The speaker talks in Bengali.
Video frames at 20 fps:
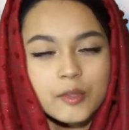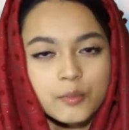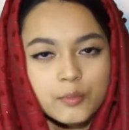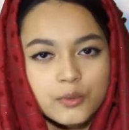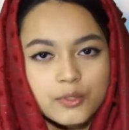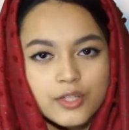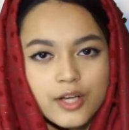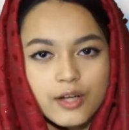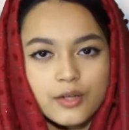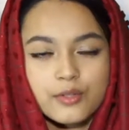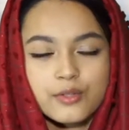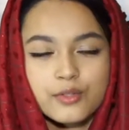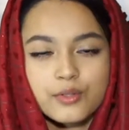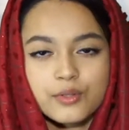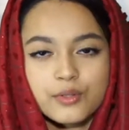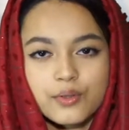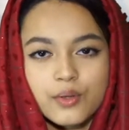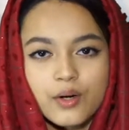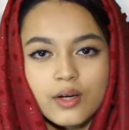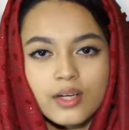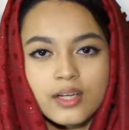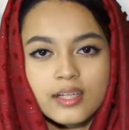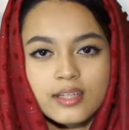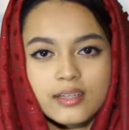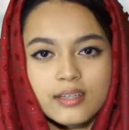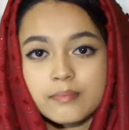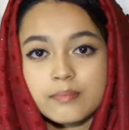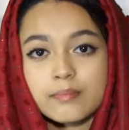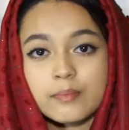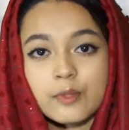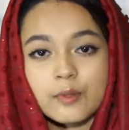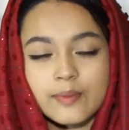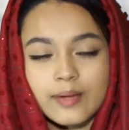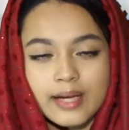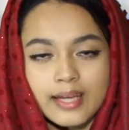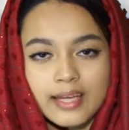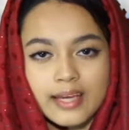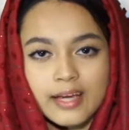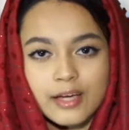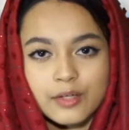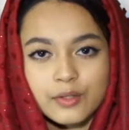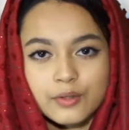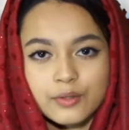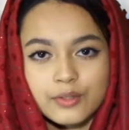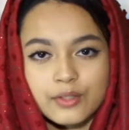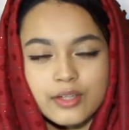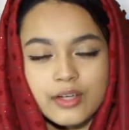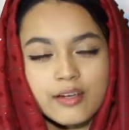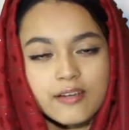বোঝানো শুরু করলেন মোবাইলে এখন